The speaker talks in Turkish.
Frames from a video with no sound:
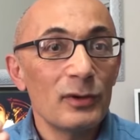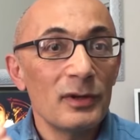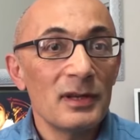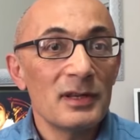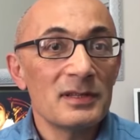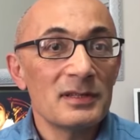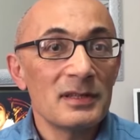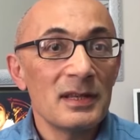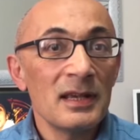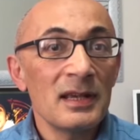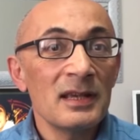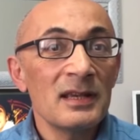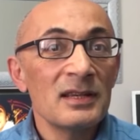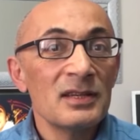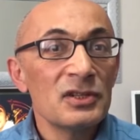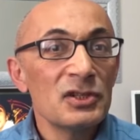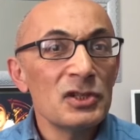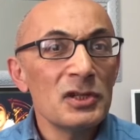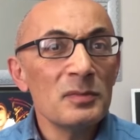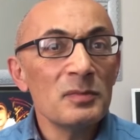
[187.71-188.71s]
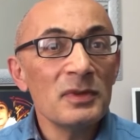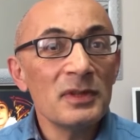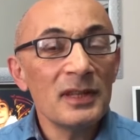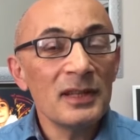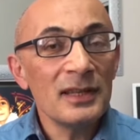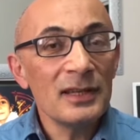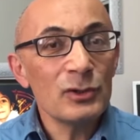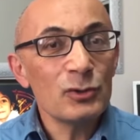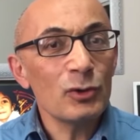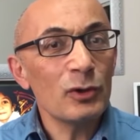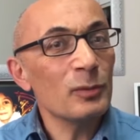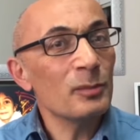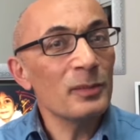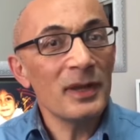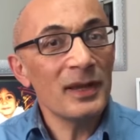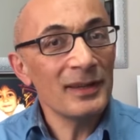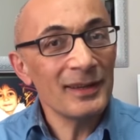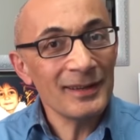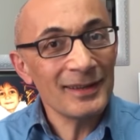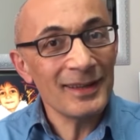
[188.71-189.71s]
Öyleyse şimdiden hiç
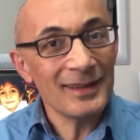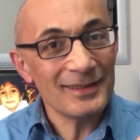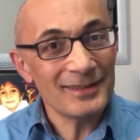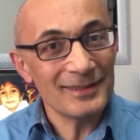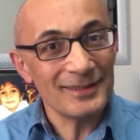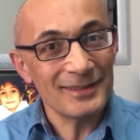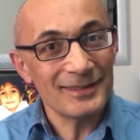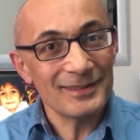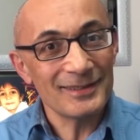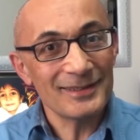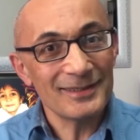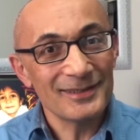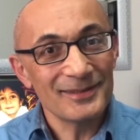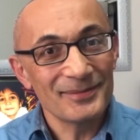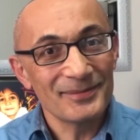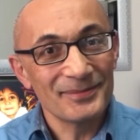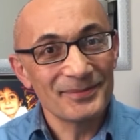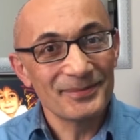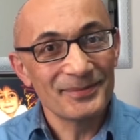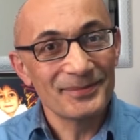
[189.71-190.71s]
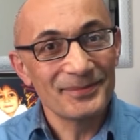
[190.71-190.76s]
olmaya ne dersiniz?